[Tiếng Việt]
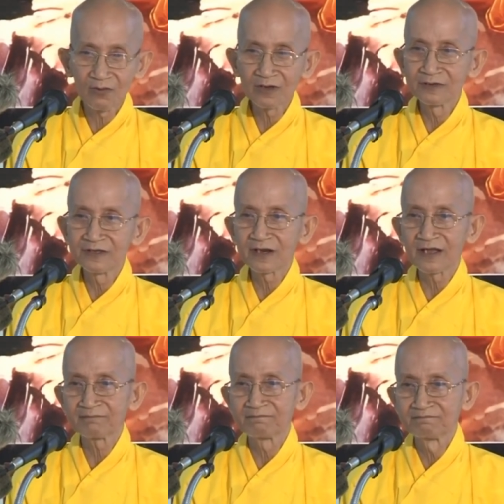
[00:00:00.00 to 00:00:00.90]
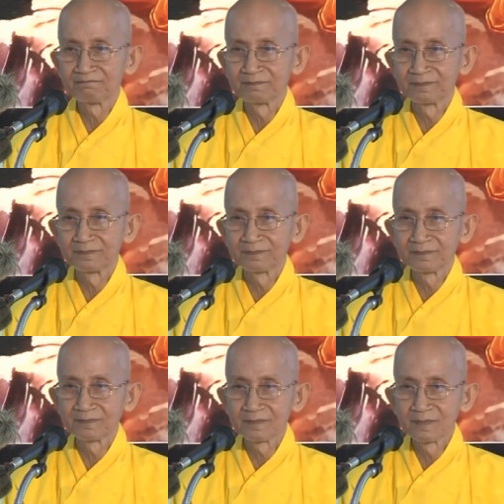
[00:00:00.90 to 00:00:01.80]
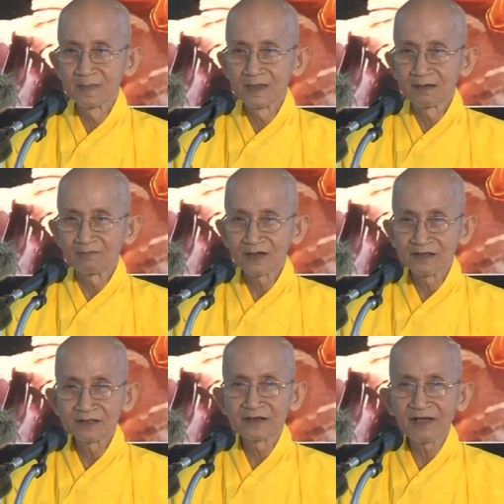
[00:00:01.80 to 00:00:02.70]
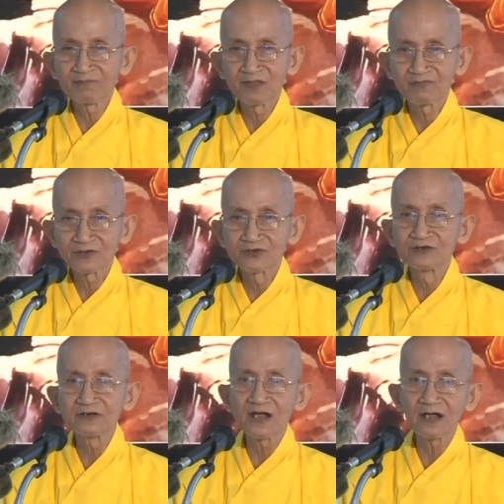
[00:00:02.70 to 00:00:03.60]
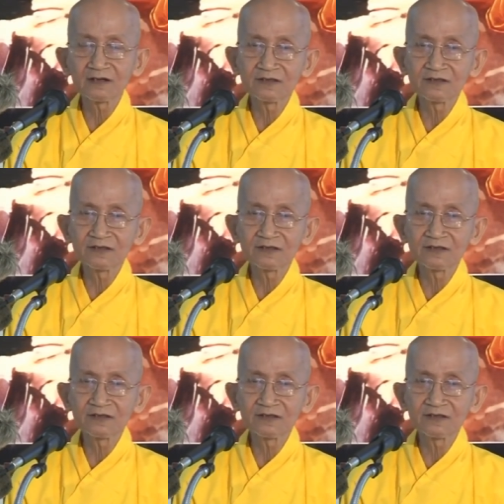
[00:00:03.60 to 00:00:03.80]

con là việt nam mà Việt Nam thì phải xứng